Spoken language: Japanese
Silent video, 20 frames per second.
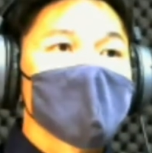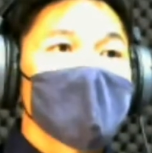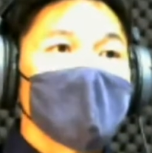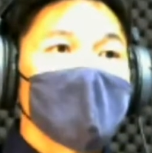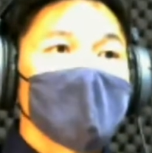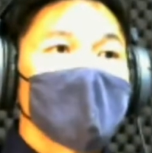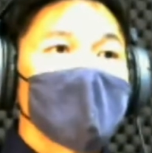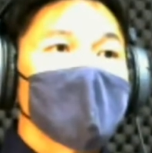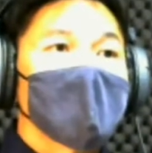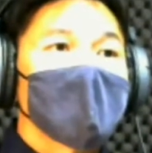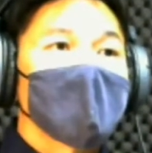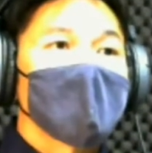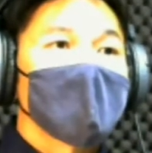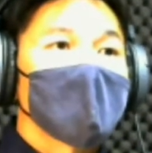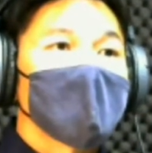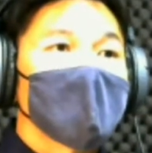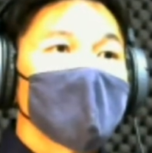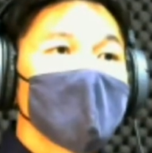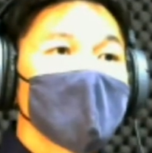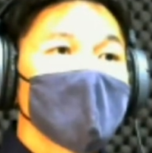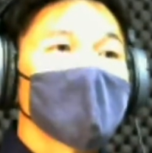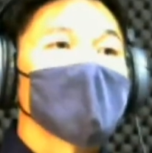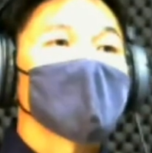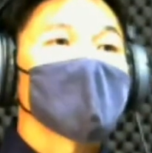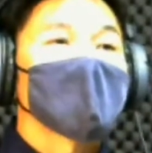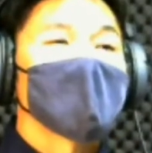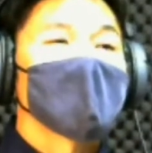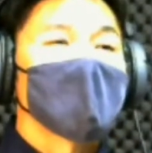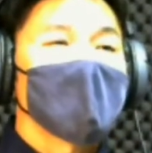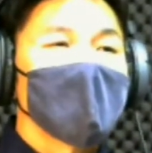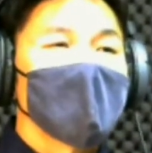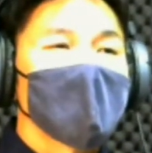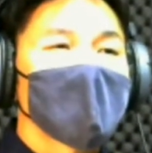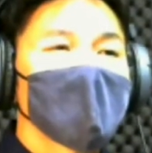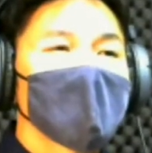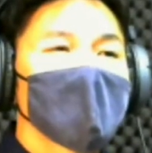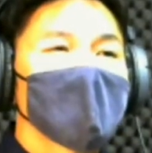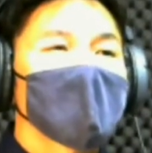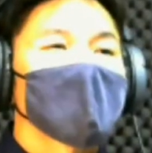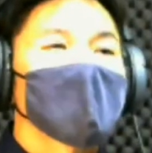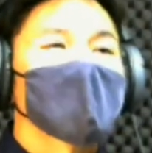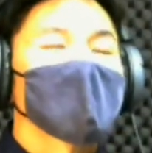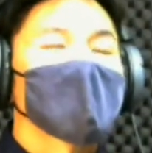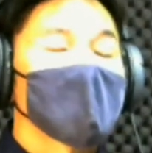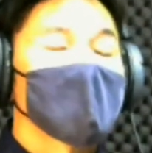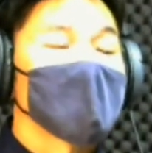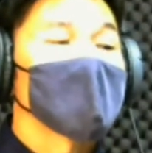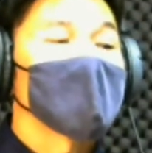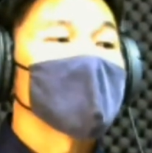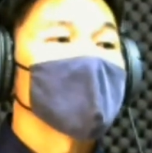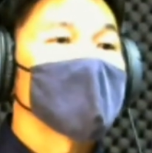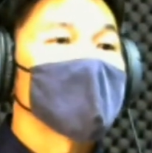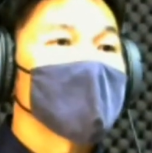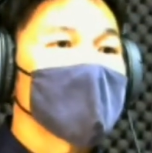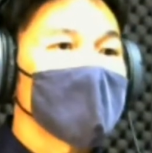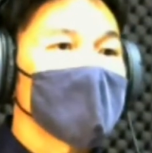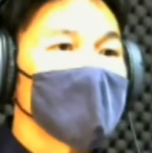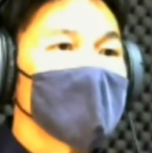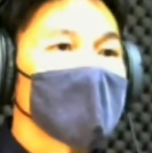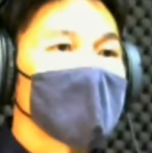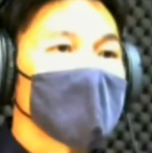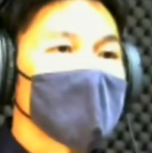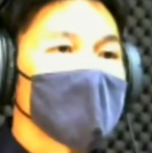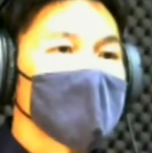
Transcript: えー、面接でも自信を持って